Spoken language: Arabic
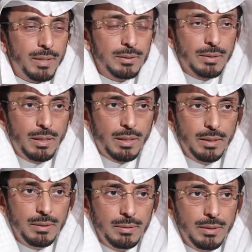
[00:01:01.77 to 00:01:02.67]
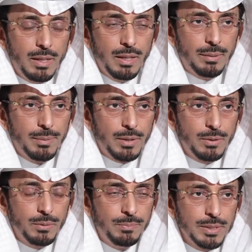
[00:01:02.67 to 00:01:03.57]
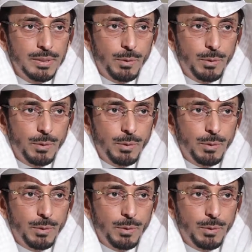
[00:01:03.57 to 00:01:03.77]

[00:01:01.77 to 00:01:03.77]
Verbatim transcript: اطلع على أعمار أمة